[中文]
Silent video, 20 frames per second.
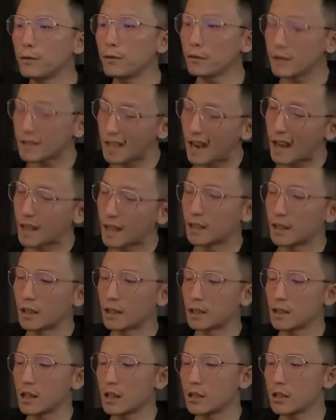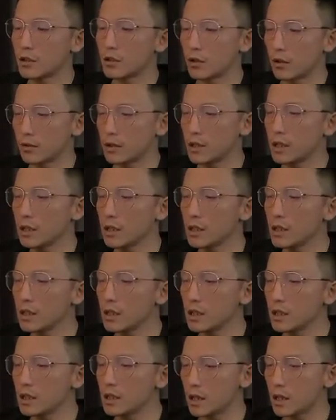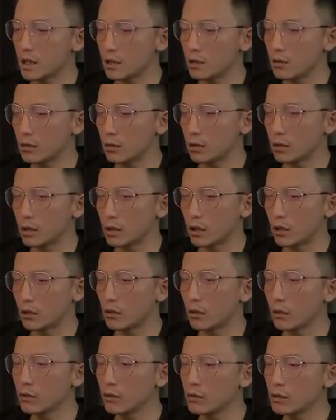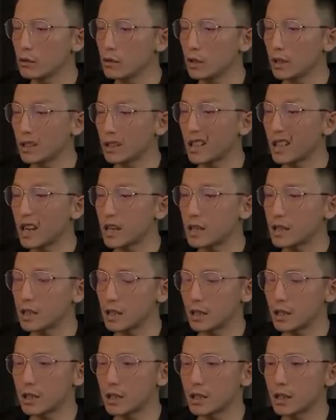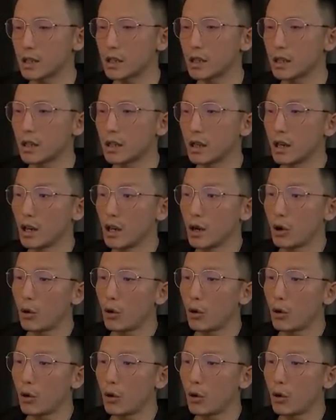另一点啊，就是苹果这种走自己路的价值观。”也是库克非常认同的，